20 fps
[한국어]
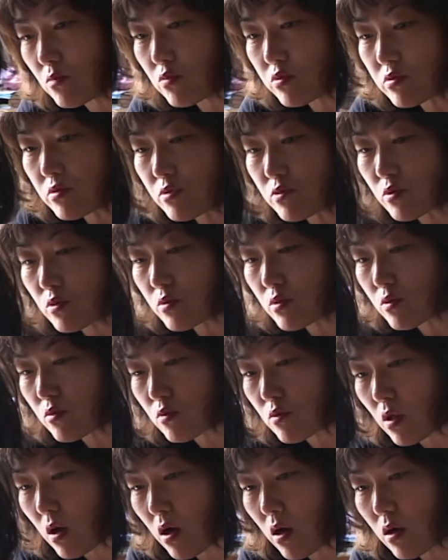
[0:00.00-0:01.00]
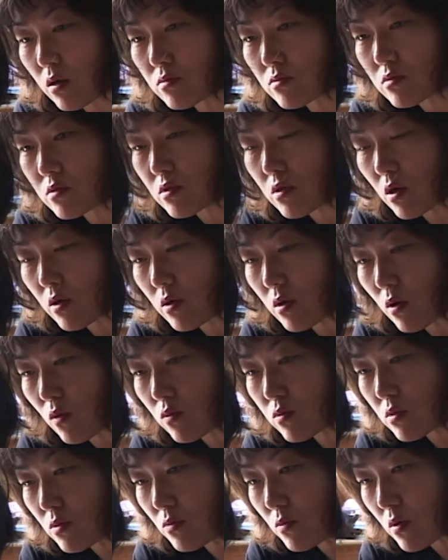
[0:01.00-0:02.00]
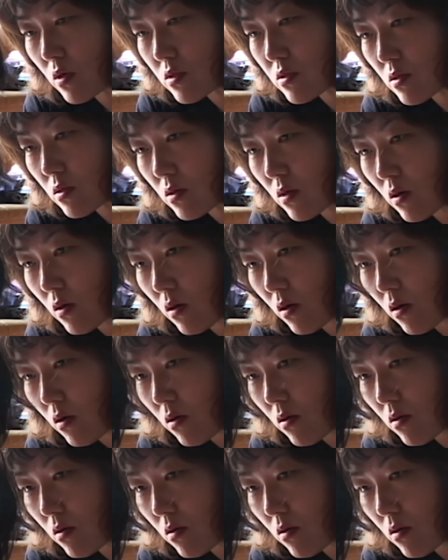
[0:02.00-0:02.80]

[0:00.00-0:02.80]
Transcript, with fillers: 무슨 소리를 해도 다 이야기하고 넘어갔잖아.